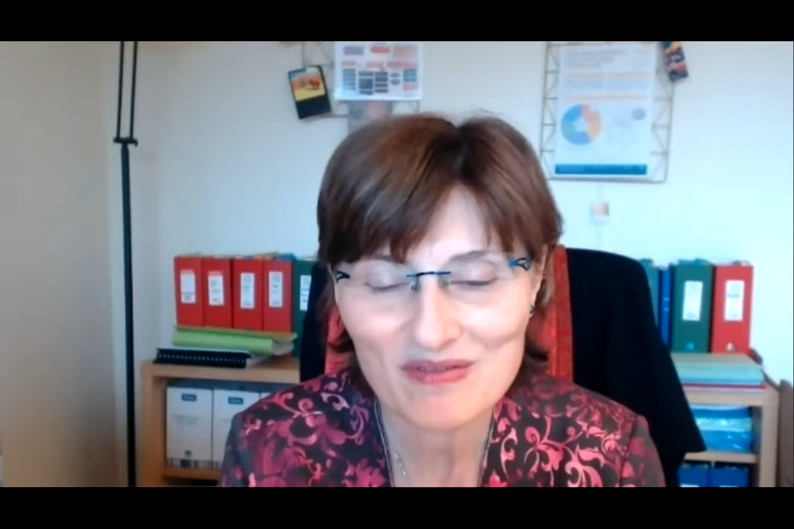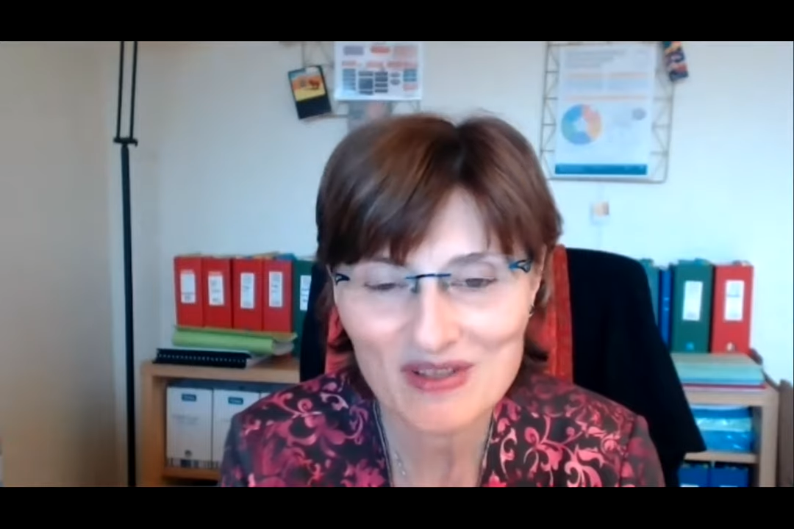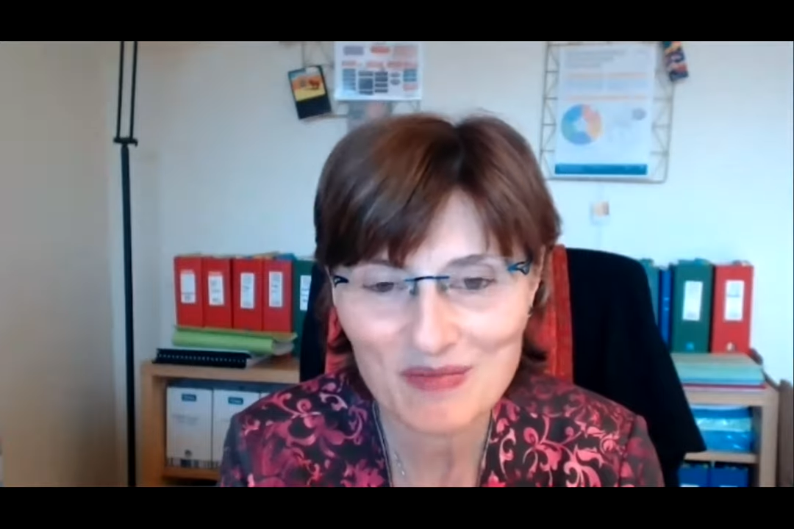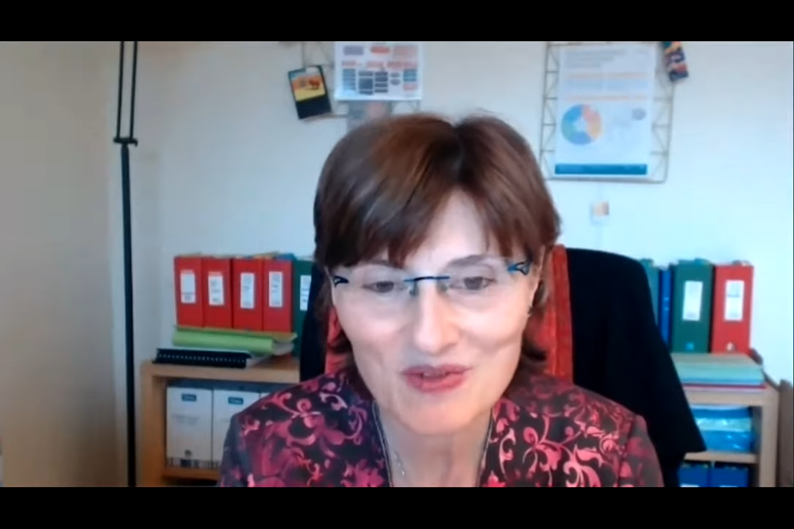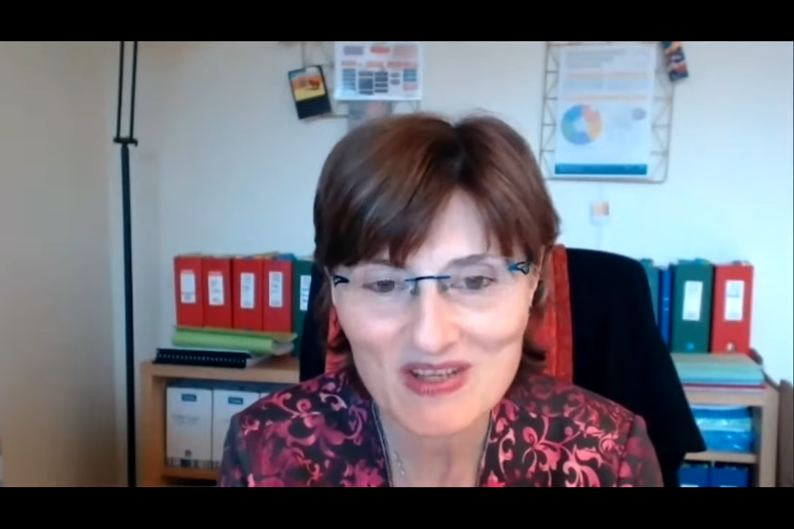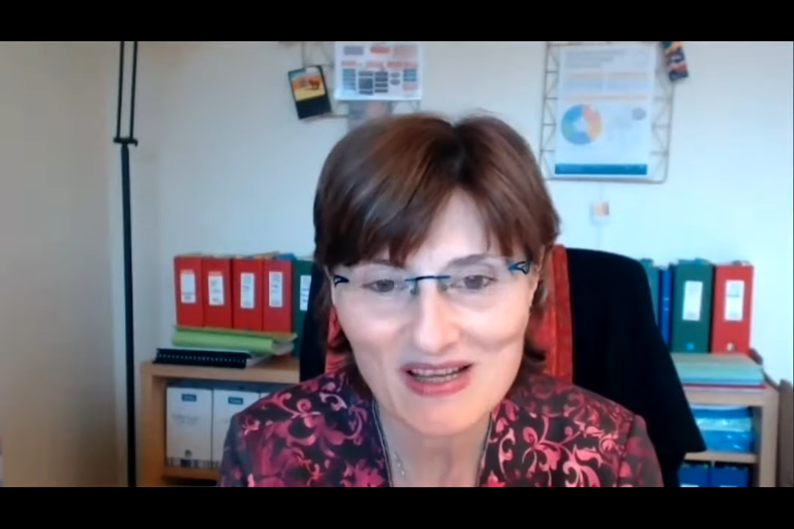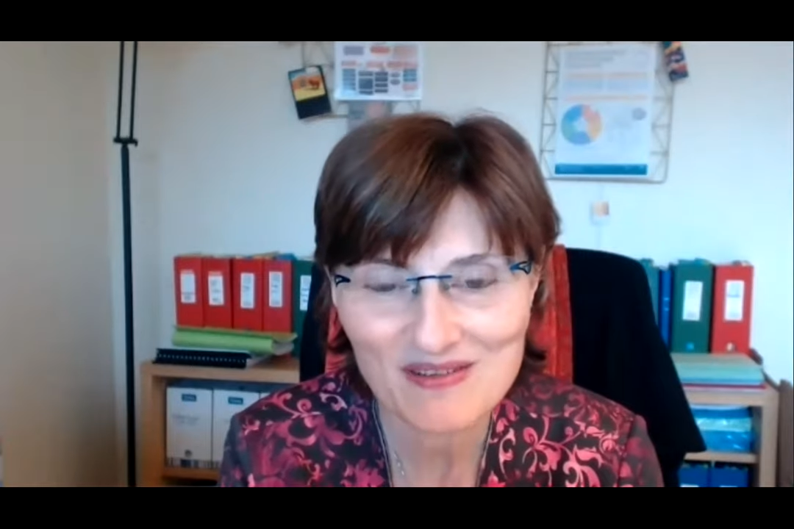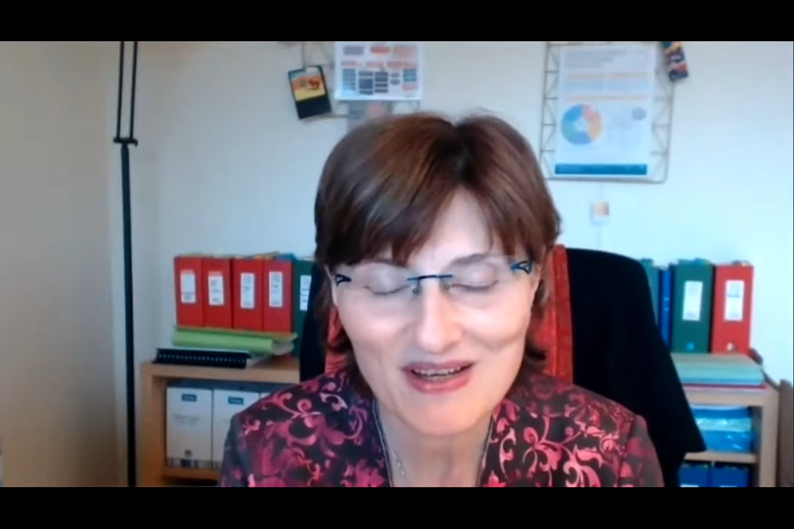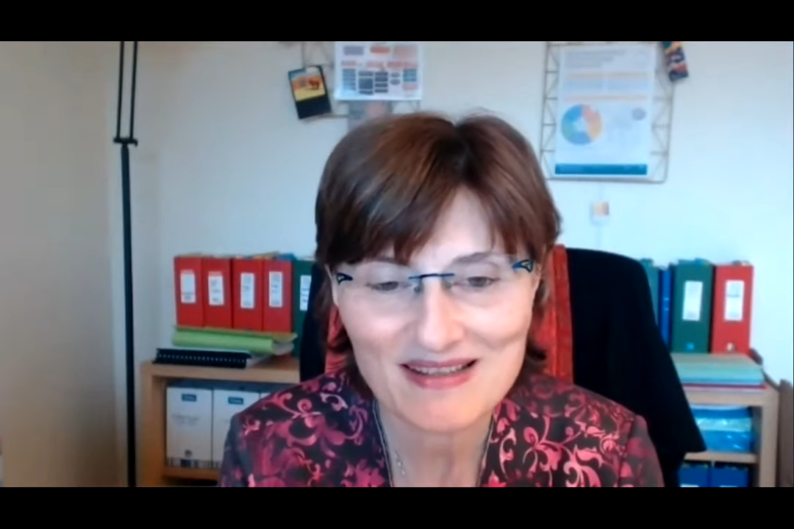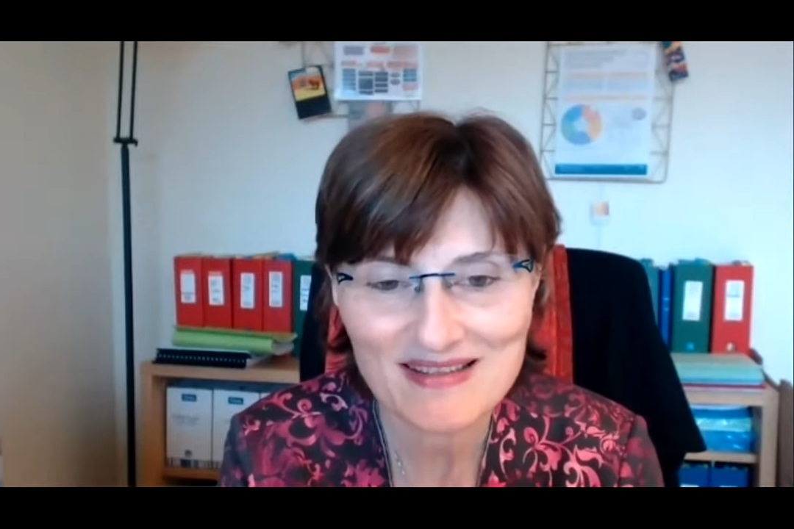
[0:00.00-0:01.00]
événementielle
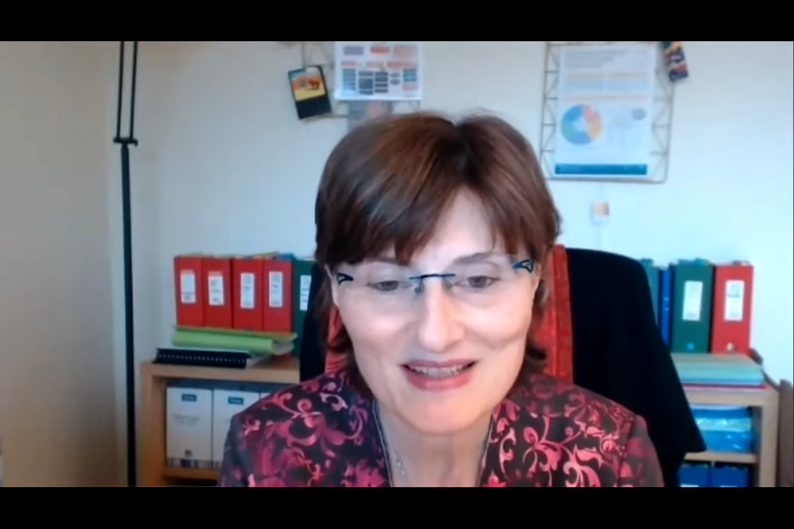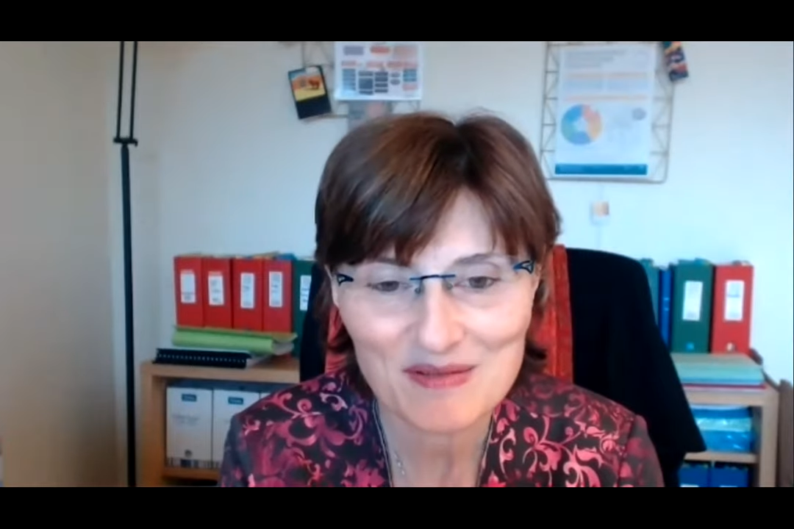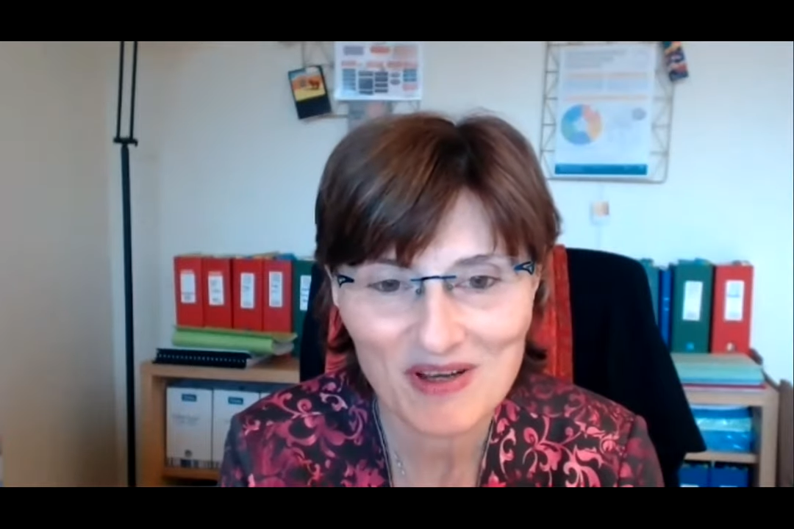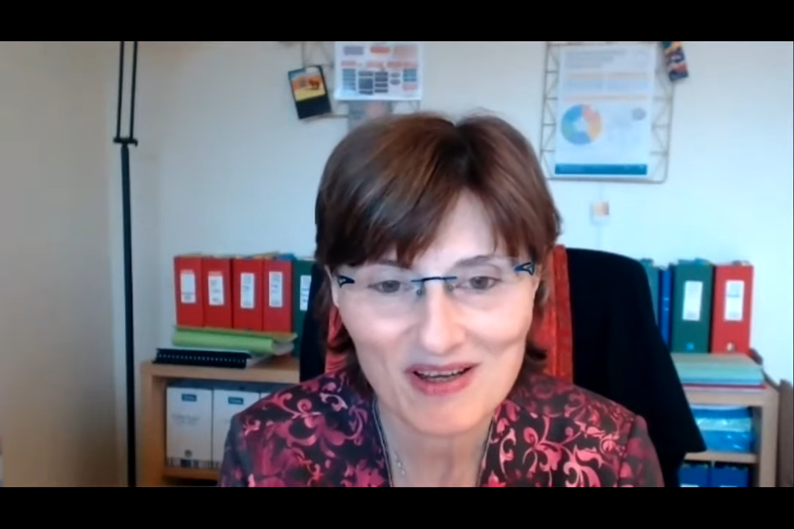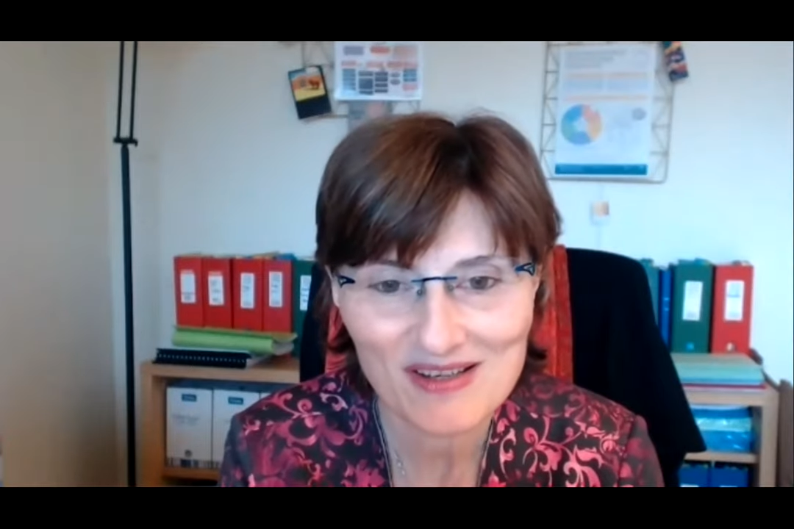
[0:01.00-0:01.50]
de l'AMCIB.